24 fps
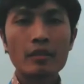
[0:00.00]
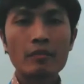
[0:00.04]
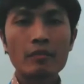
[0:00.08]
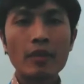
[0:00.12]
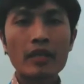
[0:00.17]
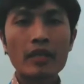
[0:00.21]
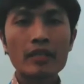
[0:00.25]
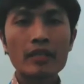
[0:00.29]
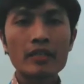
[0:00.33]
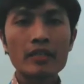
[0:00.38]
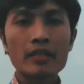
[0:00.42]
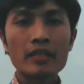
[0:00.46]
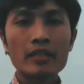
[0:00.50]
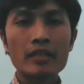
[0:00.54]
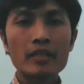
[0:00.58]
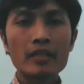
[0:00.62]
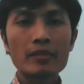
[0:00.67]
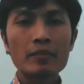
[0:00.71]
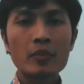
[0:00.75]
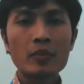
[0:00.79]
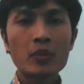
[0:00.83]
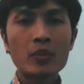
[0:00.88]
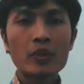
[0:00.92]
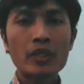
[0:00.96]
Selamat pagi,
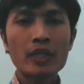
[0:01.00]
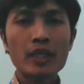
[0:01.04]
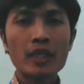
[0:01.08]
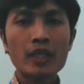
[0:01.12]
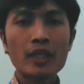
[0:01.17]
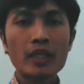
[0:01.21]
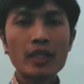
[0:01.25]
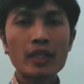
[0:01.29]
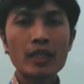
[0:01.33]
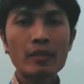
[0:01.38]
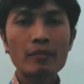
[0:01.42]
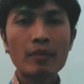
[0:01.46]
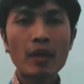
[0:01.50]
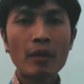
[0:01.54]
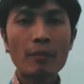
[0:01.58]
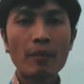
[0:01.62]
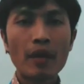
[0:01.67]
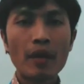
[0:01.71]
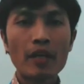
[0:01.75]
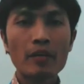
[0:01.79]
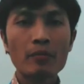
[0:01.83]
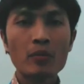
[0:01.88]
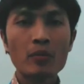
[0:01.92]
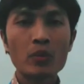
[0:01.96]
Bruder,
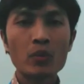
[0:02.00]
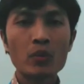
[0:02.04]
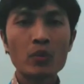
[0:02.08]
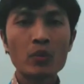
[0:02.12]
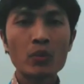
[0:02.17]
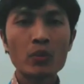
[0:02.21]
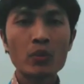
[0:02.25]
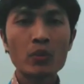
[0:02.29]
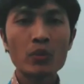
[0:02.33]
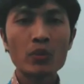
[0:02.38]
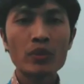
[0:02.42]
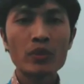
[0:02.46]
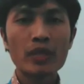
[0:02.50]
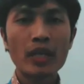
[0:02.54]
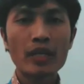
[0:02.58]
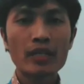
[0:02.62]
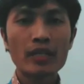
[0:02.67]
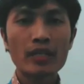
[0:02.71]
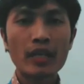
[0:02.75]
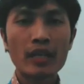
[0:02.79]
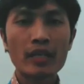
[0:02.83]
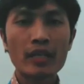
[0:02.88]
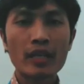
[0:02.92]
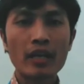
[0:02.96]
Bapak Ibu guru dan
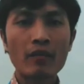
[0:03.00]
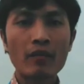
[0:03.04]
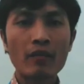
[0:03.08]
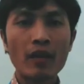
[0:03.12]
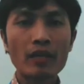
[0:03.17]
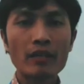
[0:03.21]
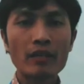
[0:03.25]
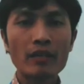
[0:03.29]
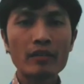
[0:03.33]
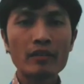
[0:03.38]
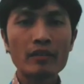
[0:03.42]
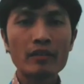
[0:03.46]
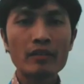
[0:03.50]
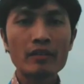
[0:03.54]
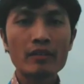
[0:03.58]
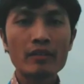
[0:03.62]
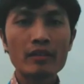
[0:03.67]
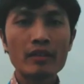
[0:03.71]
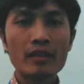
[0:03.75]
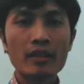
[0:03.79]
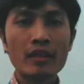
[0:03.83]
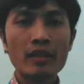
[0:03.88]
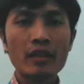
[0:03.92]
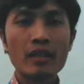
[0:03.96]
karyawan,
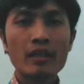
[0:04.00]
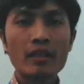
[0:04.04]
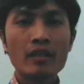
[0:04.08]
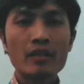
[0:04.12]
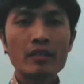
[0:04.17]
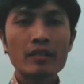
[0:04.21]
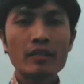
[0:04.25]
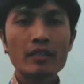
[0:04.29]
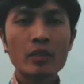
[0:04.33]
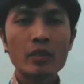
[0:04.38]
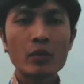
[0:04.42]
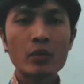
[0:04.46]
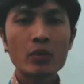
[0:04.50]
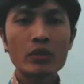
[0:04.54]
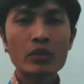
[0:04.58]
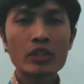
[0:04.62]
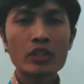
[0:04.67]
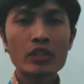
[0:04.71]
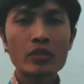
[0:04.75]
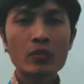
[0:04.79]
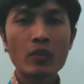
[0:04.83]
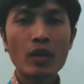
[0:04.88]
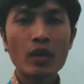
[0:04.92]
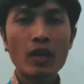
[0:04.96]
seluruh
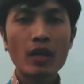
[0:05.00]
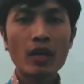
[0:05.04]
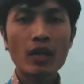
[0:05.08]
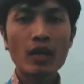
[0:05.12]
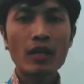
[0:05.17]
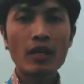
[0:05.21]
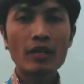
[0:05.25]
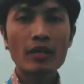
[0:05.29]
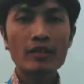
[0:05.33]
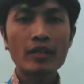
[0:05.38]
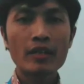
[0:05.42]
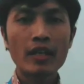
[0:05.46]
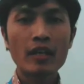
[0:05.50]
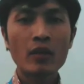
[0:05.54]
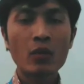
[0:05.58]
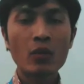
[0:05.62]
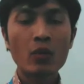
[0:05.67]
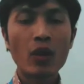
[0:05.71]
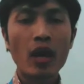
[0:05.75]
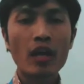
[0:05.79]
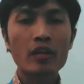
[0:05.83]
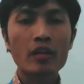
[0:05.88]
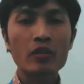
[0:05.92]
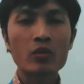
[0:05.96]
siswa dan
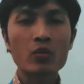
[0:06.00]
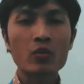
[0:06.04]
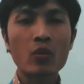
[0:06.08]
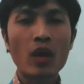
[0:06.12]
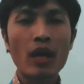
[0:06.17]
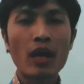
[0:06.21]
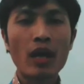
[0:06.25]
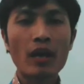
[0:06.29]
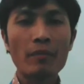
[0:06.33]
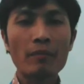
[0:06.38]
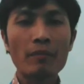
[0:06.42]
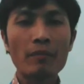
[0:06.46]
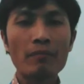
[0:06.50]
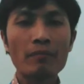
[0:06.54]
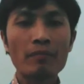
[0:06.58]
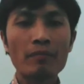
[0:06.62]
orang tua.